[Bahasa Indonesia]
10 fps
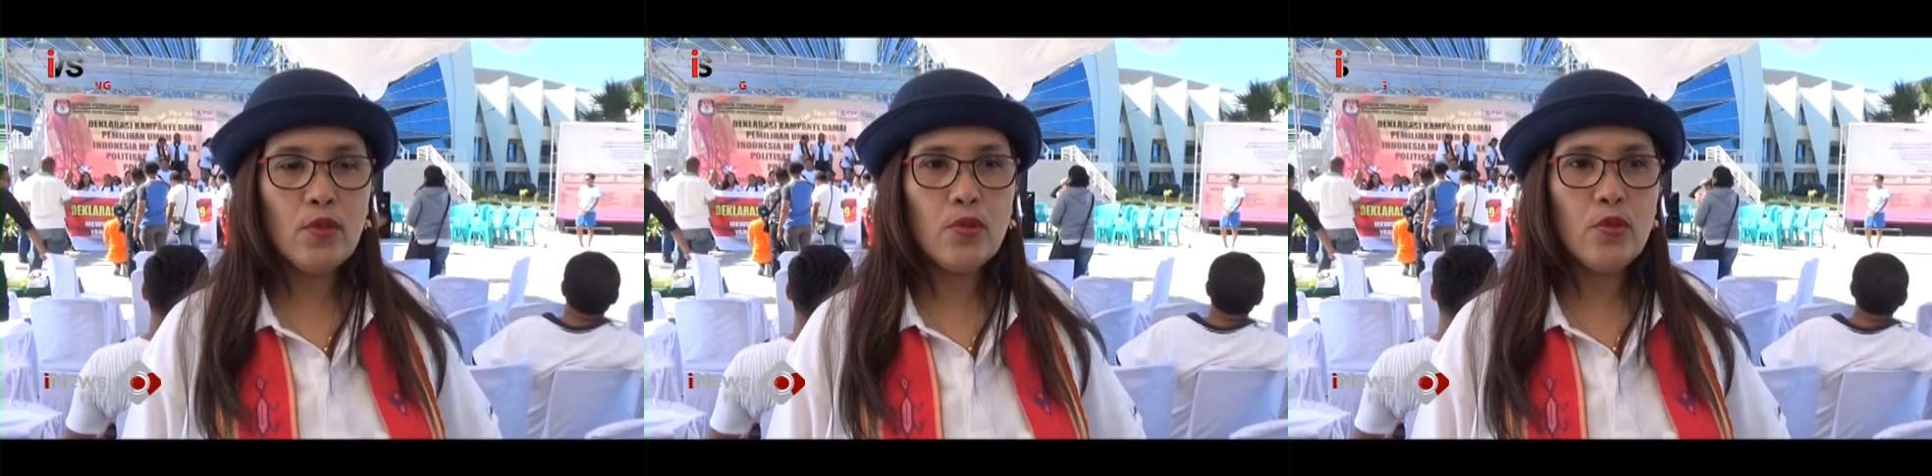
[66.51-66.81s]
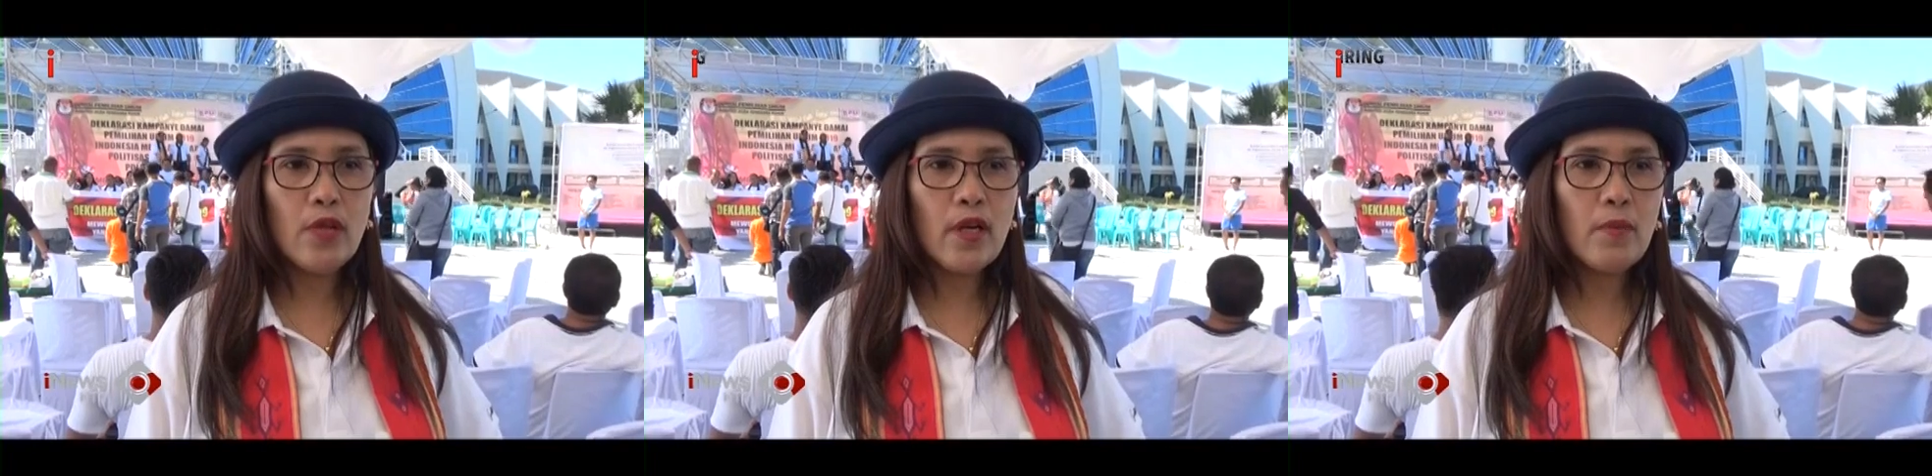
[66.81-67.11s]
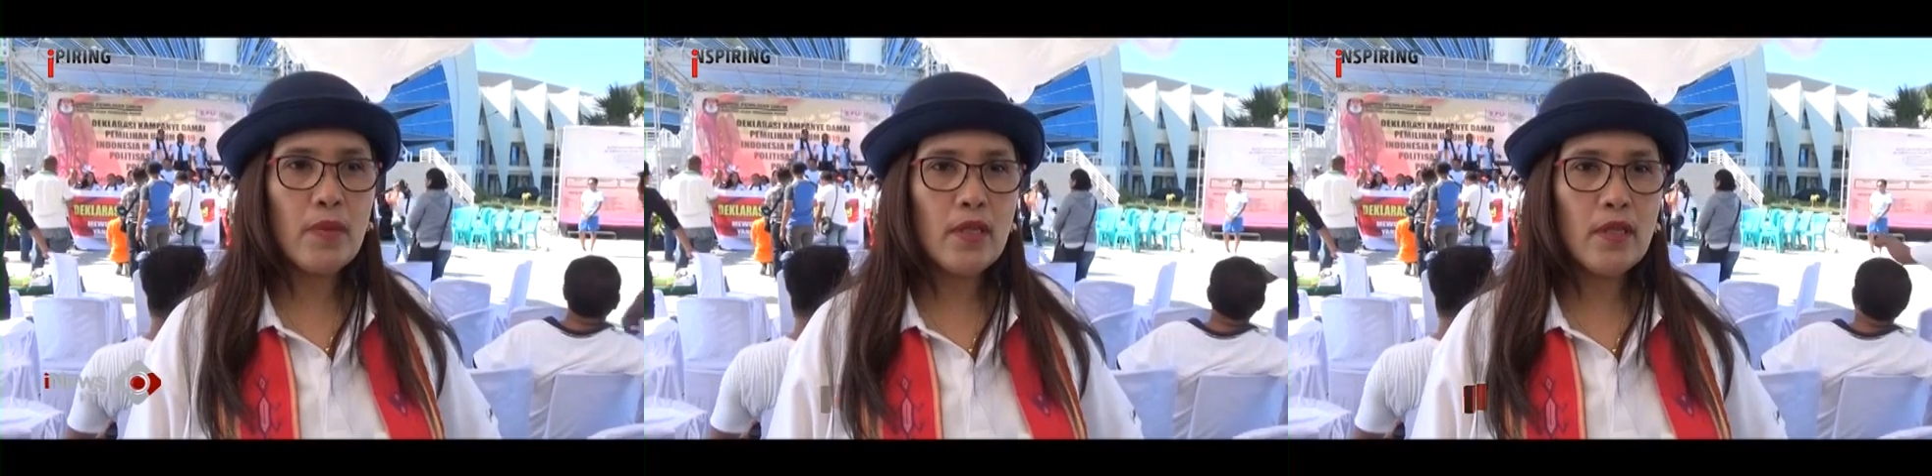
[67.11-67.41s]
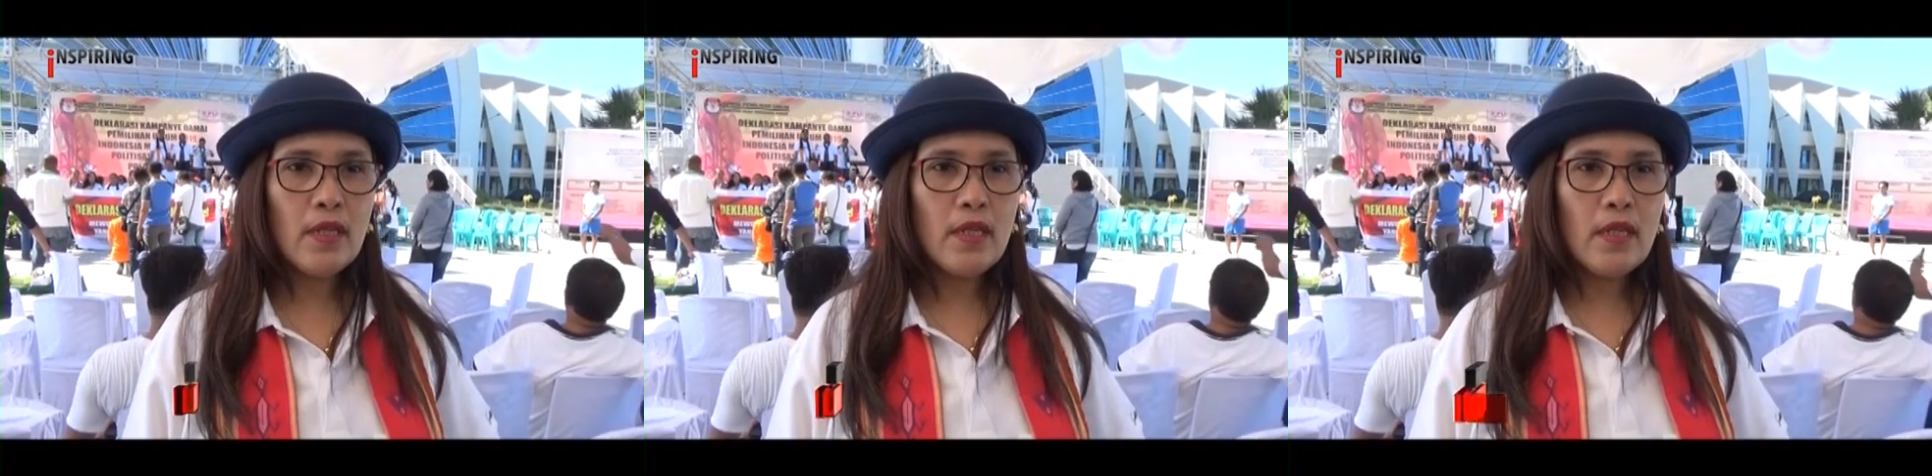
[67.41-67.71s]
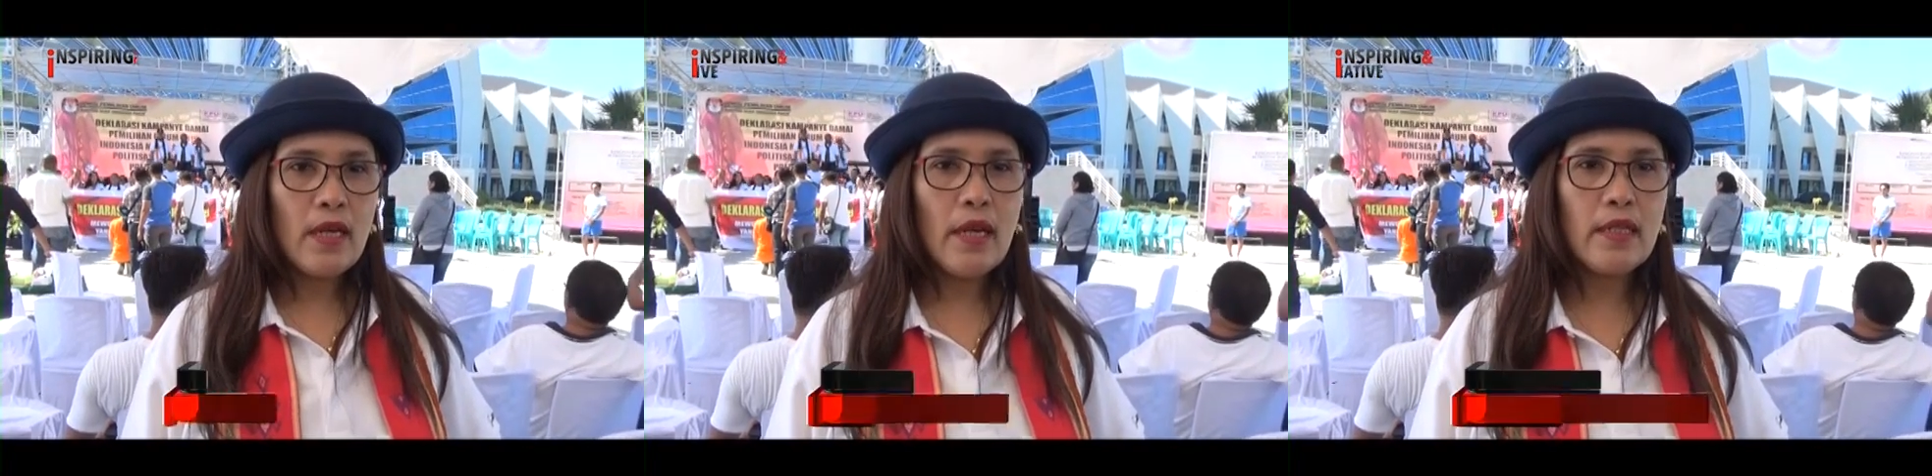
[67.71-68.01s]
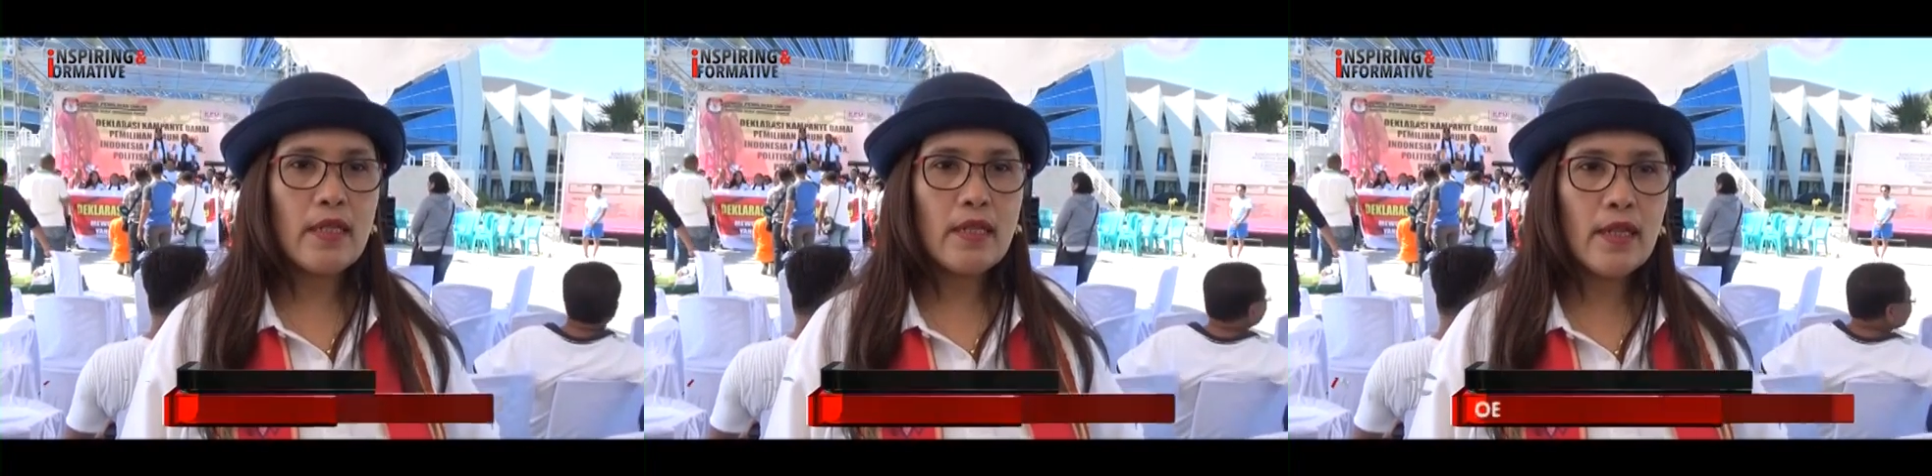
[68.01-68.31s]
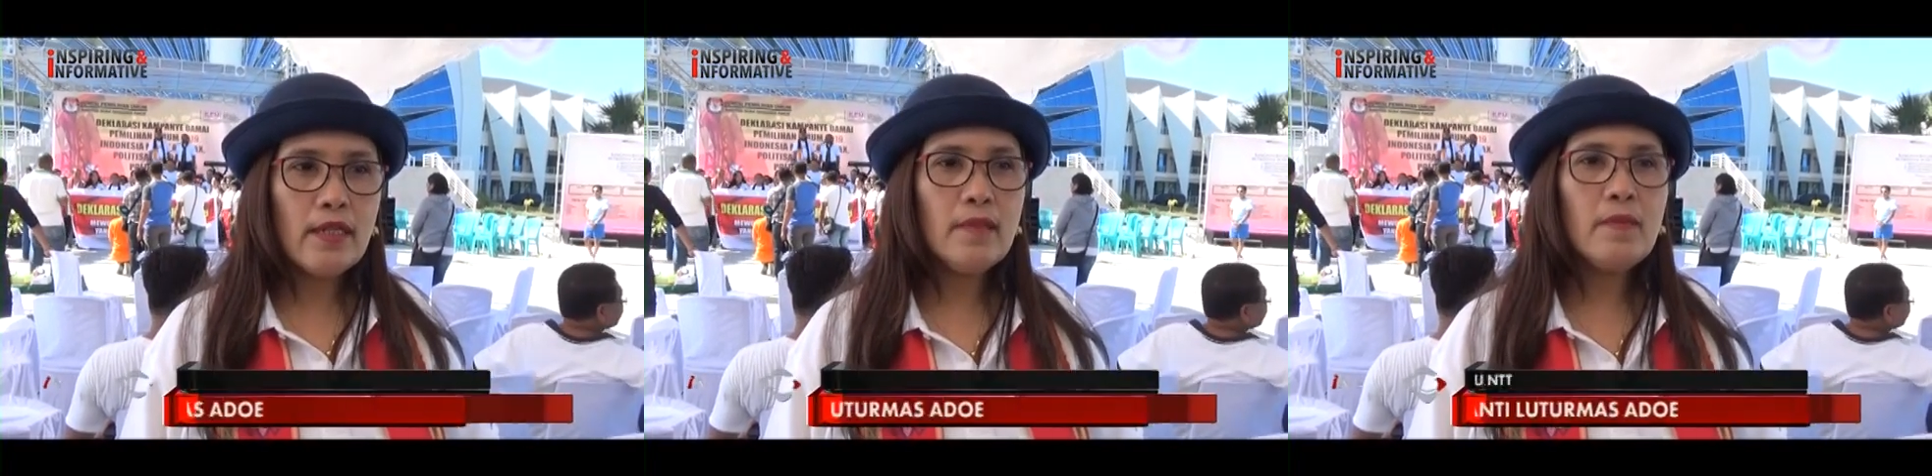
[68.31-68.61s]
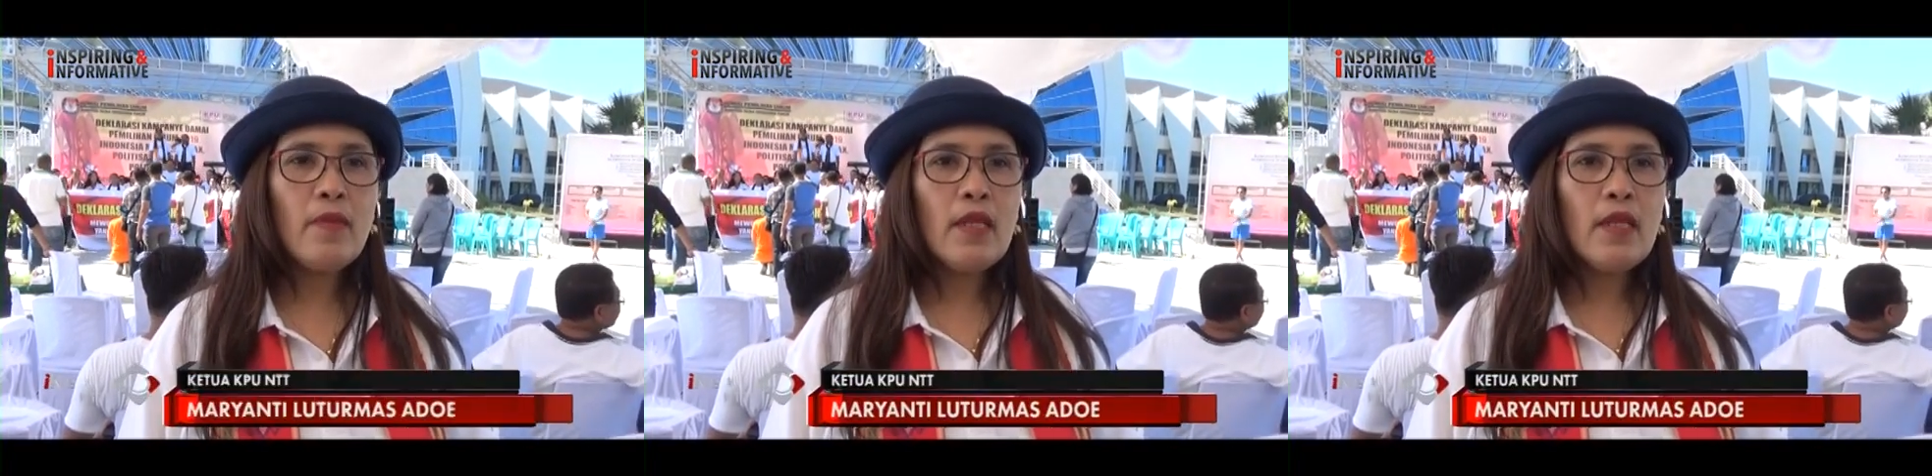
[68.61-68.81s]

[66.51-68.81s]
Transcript: itu juga kami hadirkan